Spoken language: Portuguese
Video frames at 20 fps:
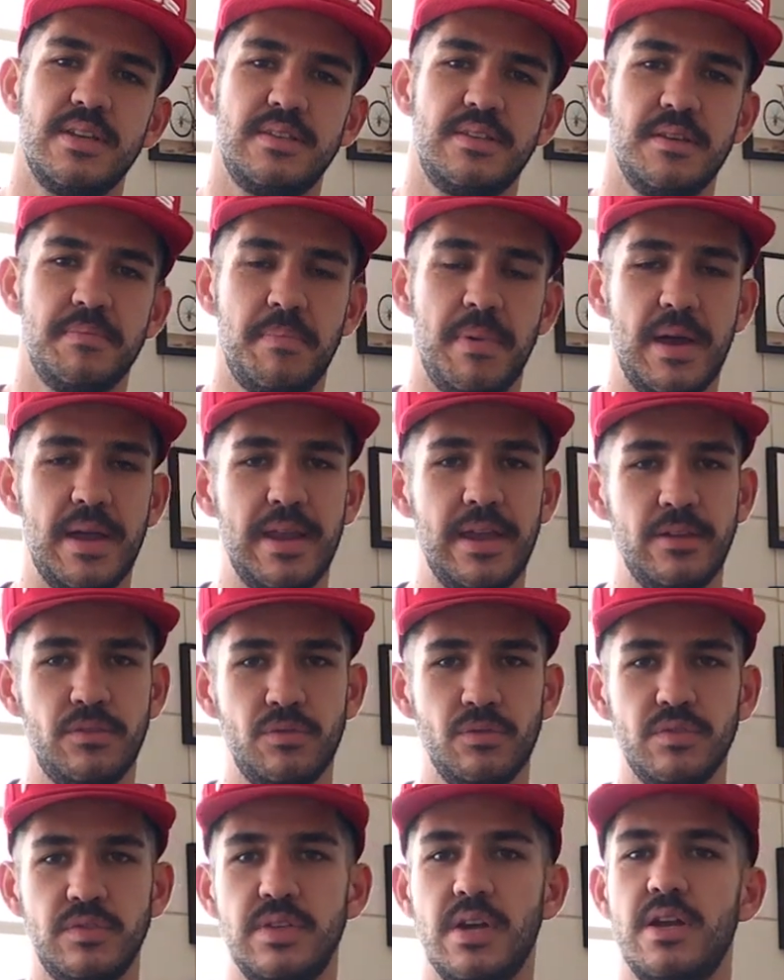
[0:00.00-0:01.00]
né? Separei
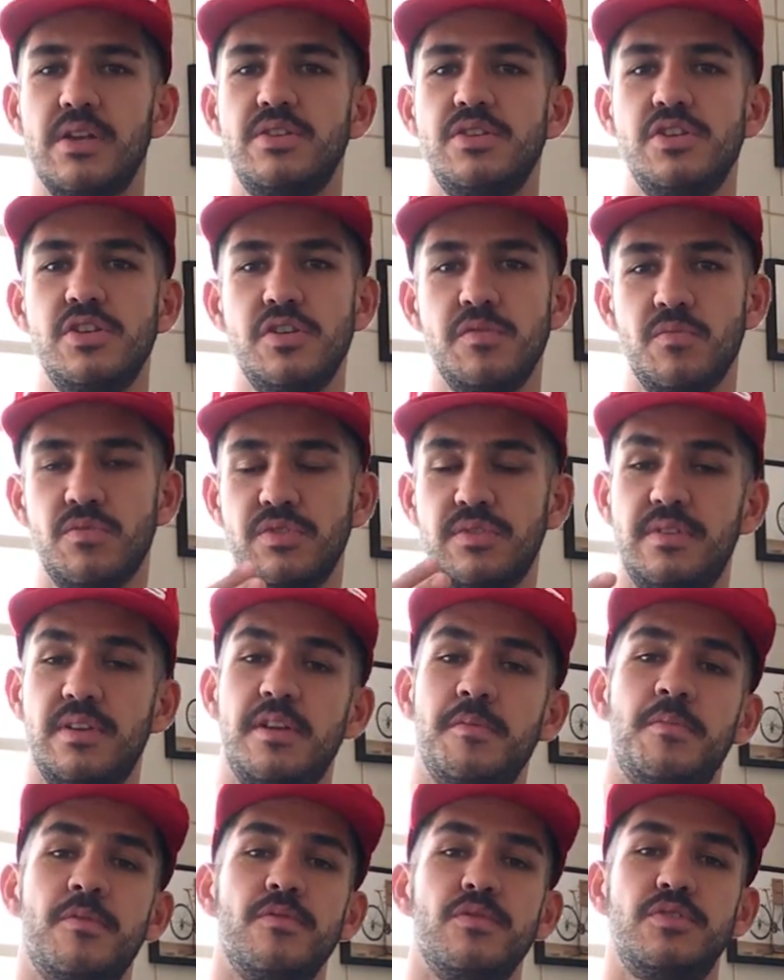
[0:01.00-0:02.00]
tudo certinho,
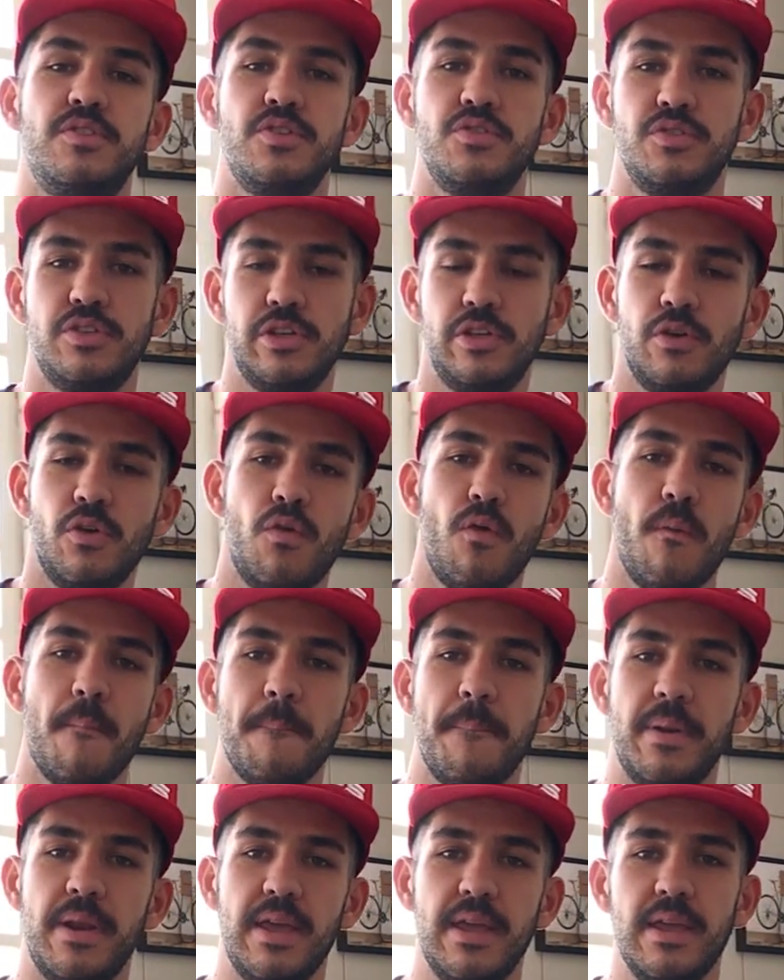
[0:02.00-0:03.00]
mostrei para vocês o que, que eu
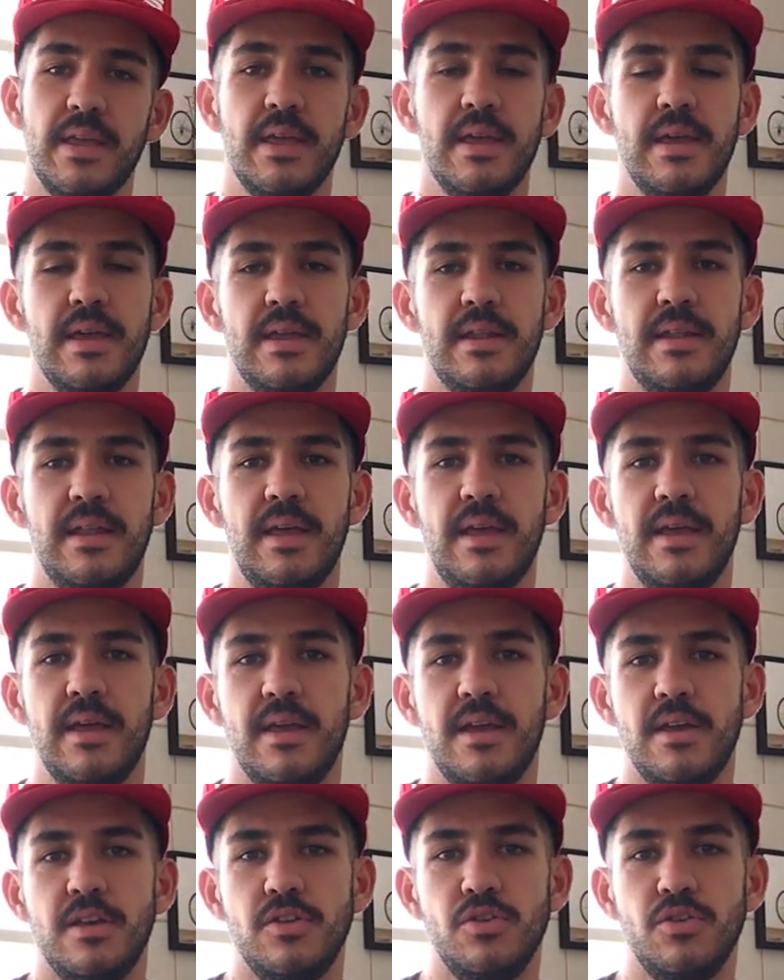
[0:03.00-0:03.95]
comprei, né?